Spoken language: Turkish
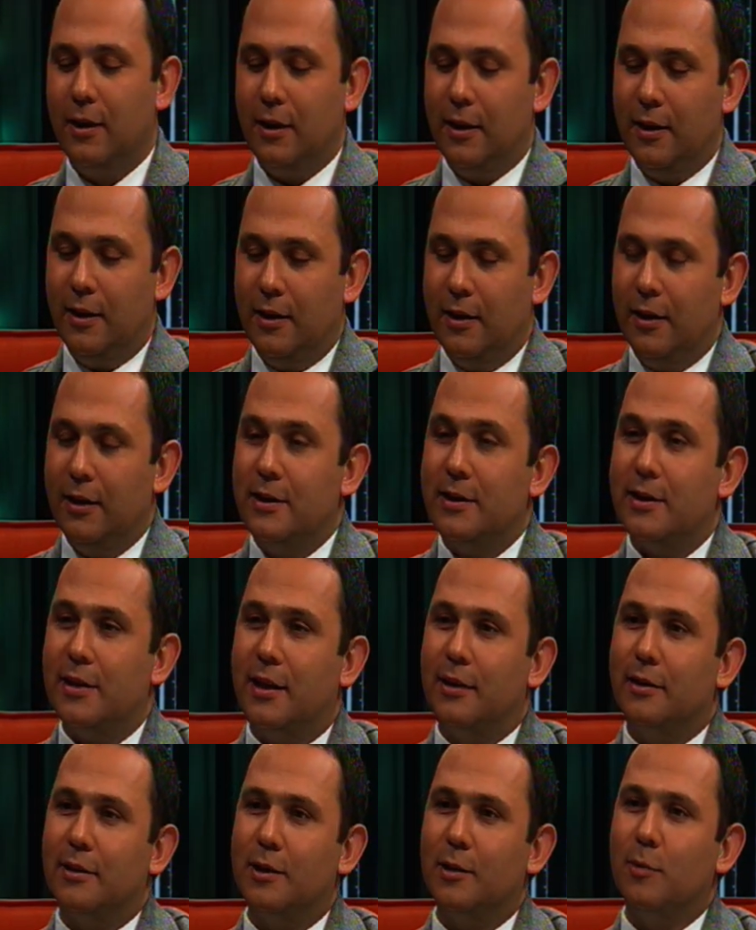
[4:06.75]
Ee,
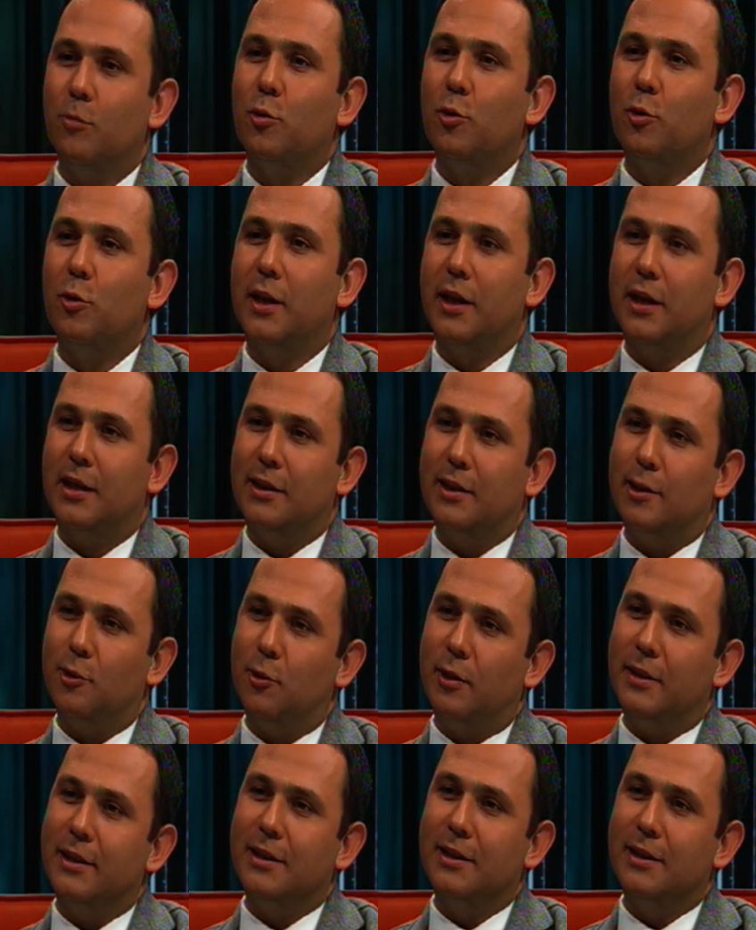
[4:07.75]
insanların bugüne kadar olan